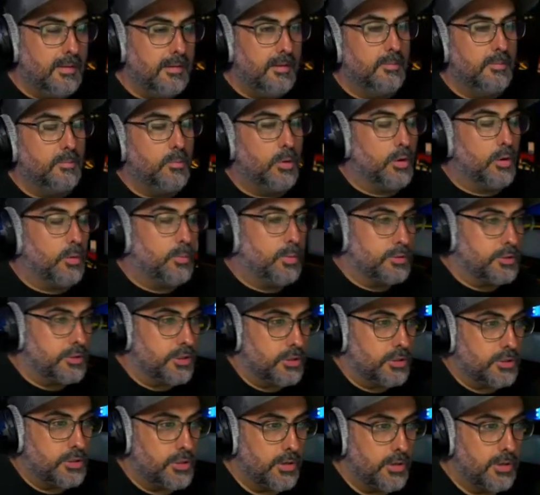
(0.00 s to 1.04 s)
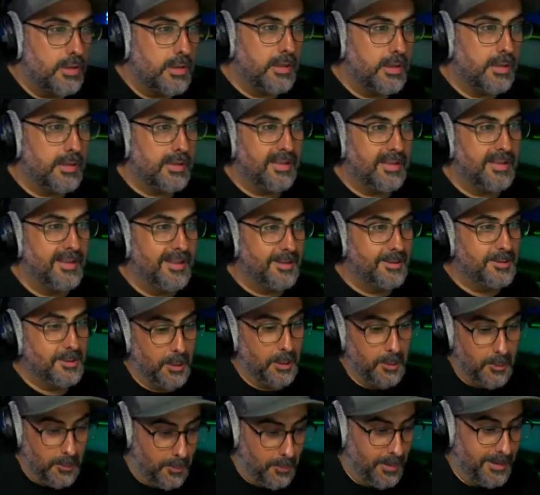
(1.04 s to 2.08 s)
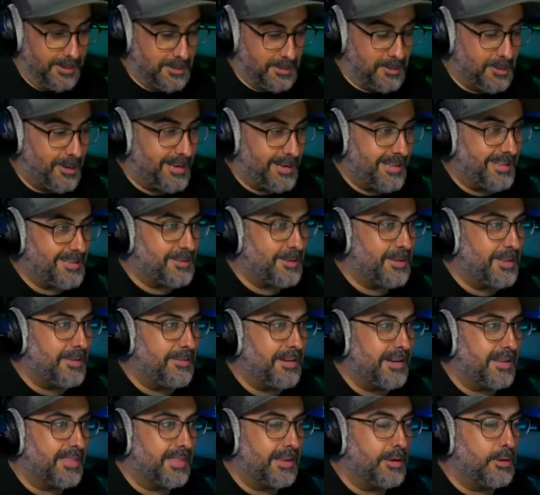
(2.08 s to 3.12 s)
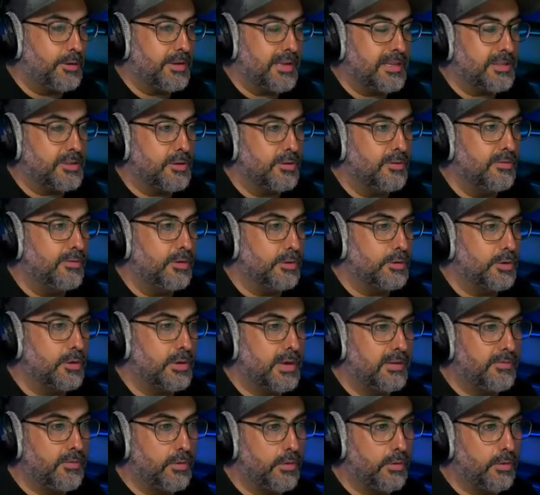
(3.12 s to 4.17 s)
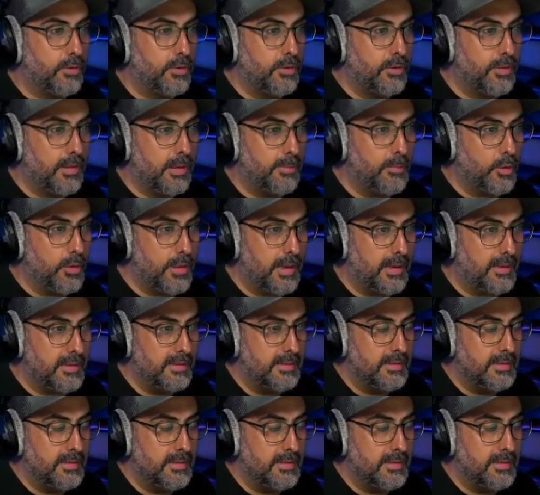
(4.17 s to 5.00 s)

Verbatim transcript: Bueno, pues yo soy, soy Rubén Suárez, soy de Barcelona, soy un fotógrafo de moda,